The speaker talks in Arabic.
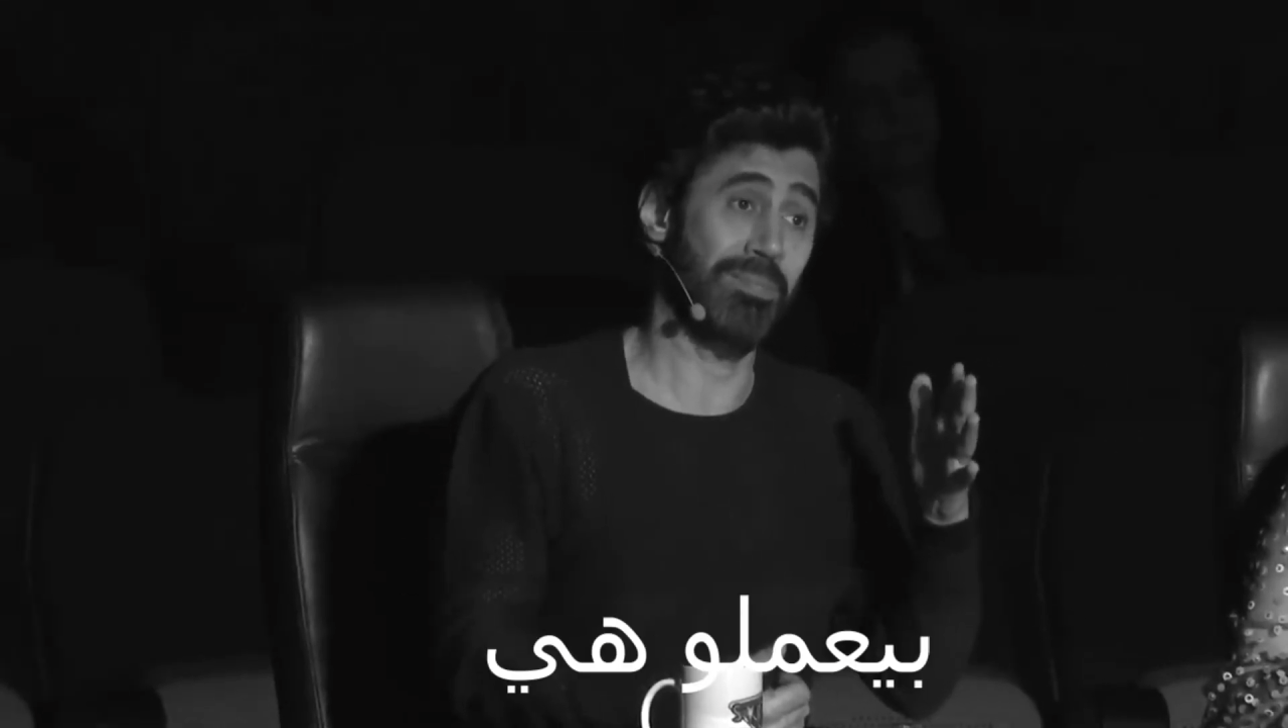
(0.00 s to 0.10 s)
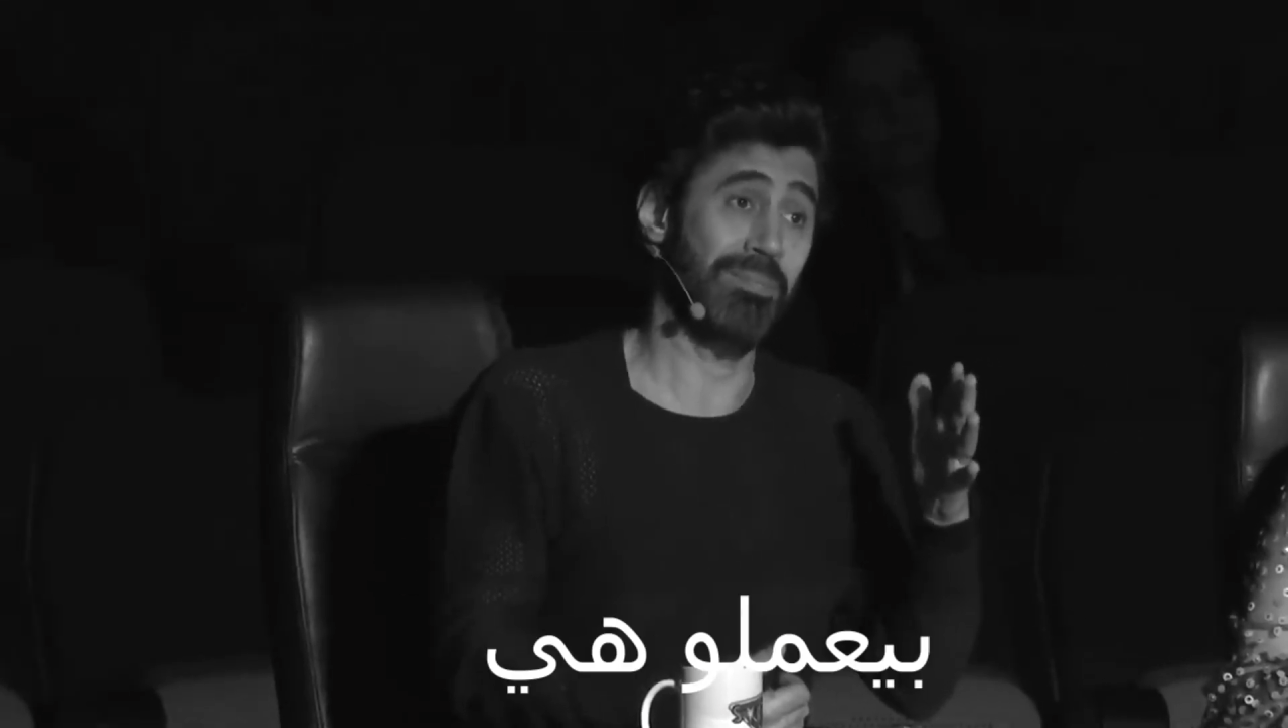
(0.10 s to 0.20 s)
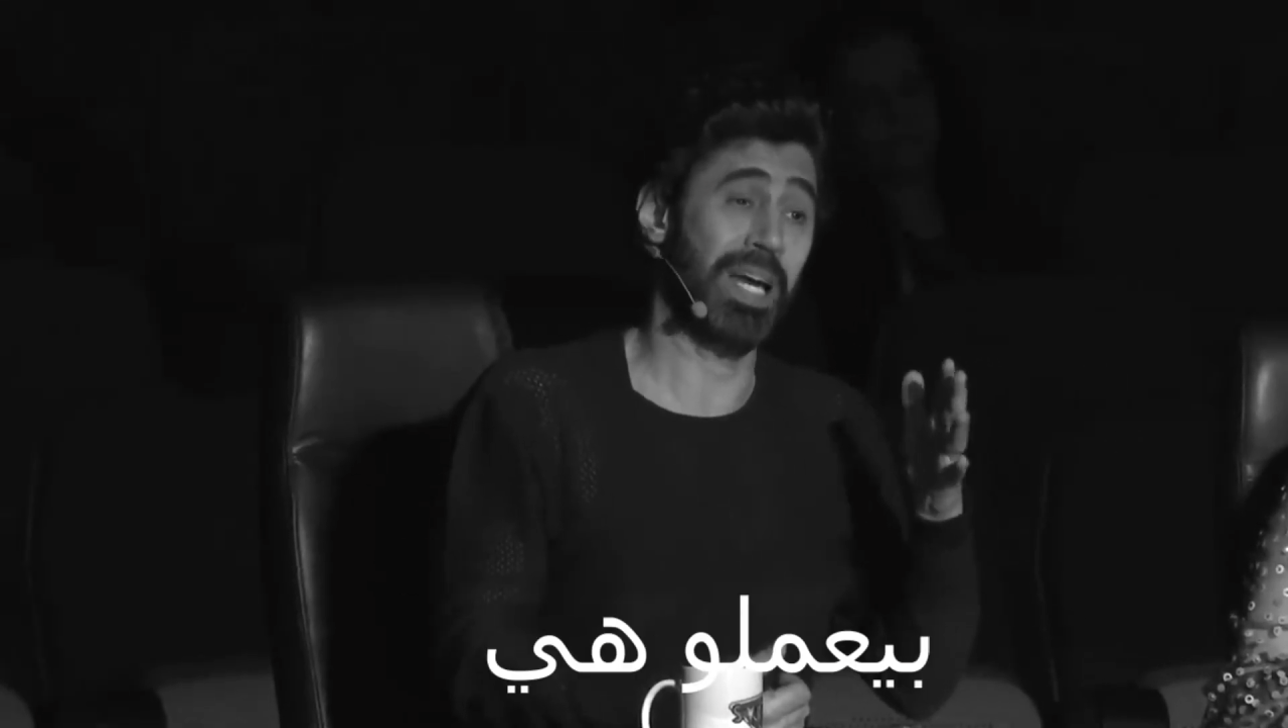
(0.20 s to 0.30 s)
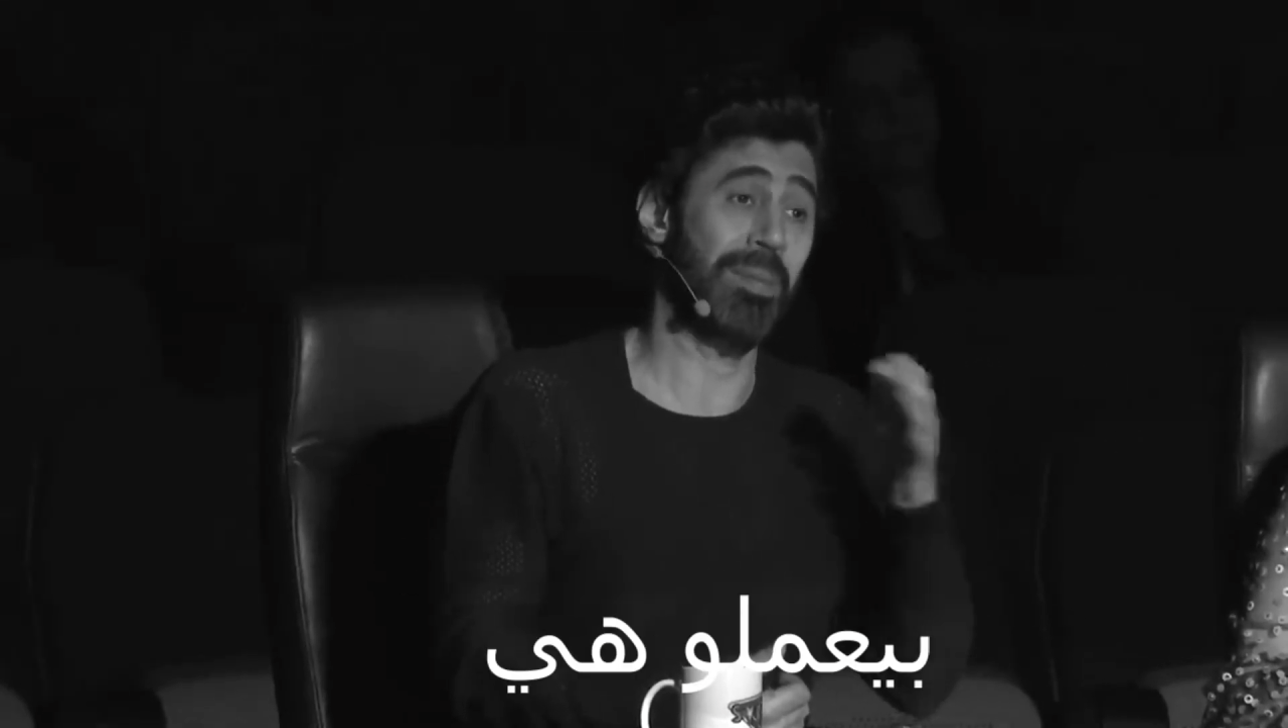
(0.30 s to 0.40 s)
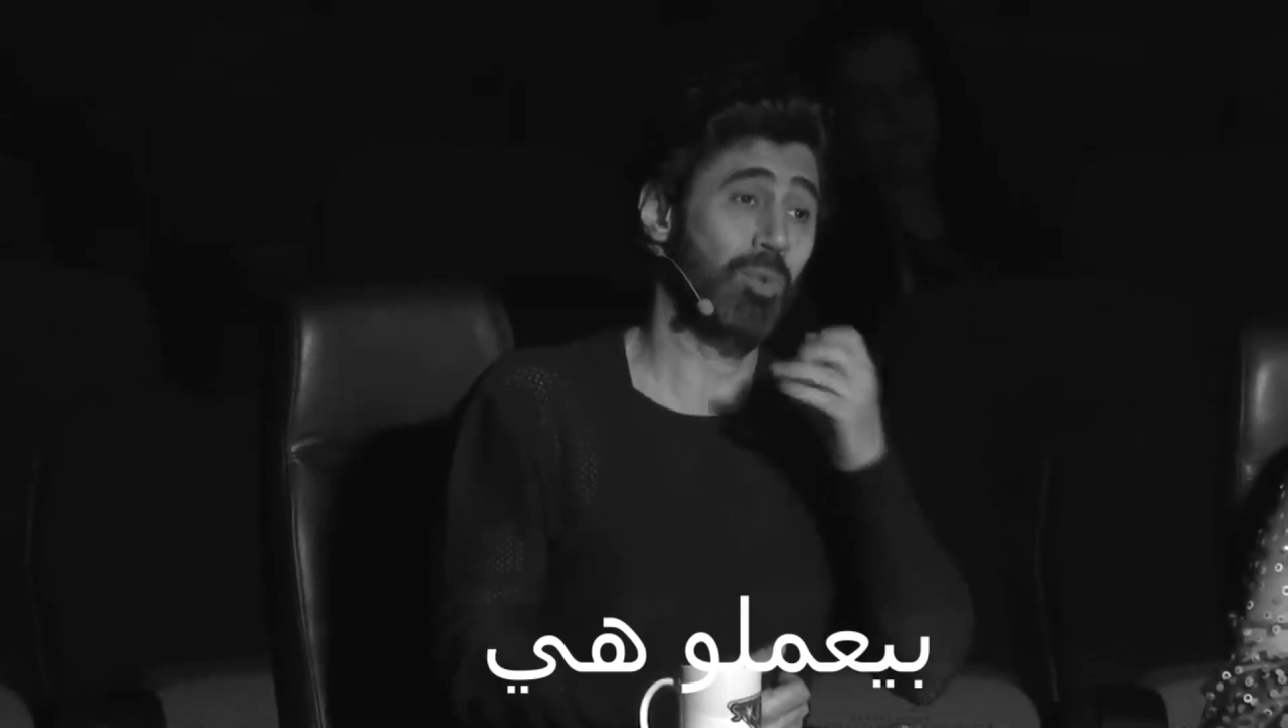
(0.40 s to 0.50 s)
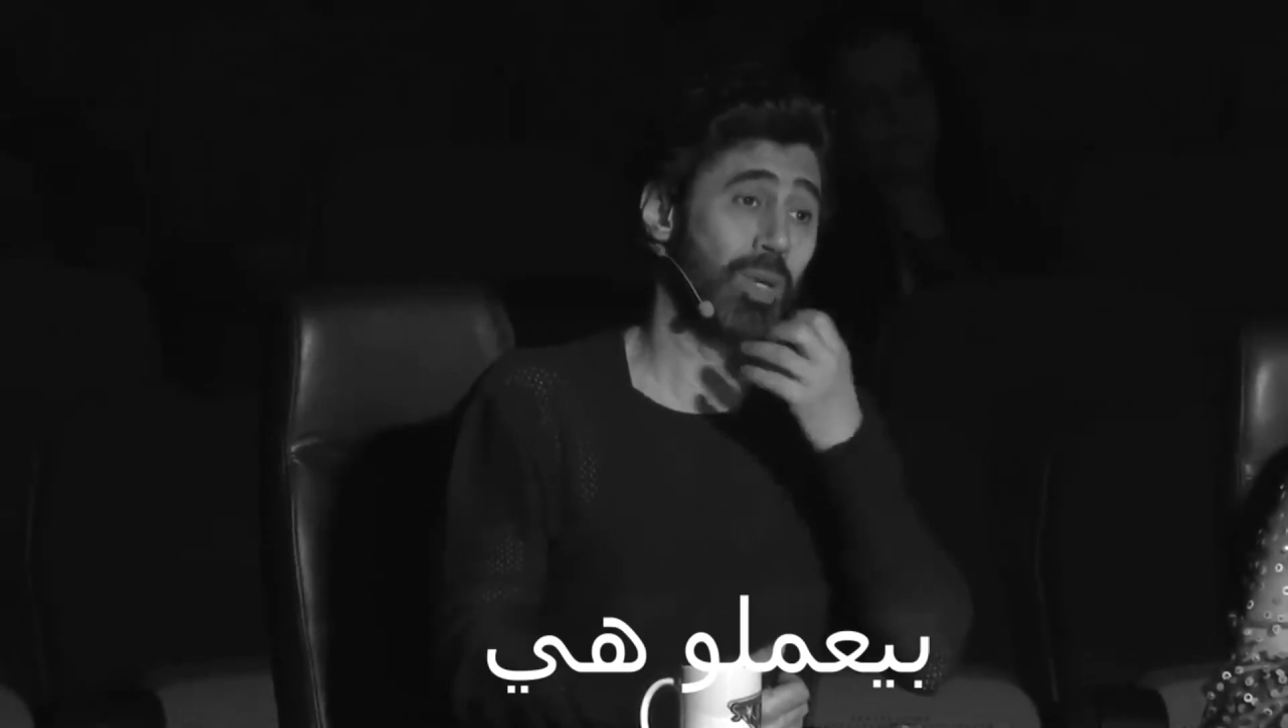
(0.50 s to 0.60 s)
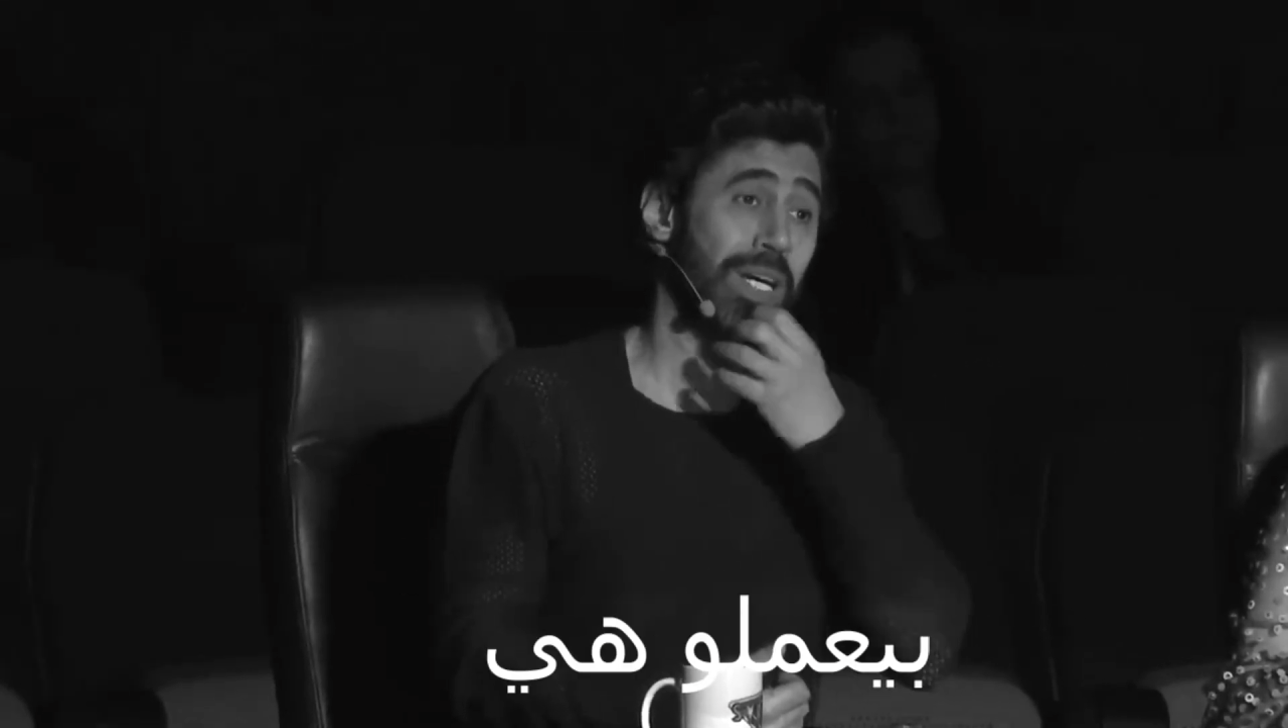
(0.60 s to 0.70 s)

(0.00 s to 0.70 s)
بيعملوا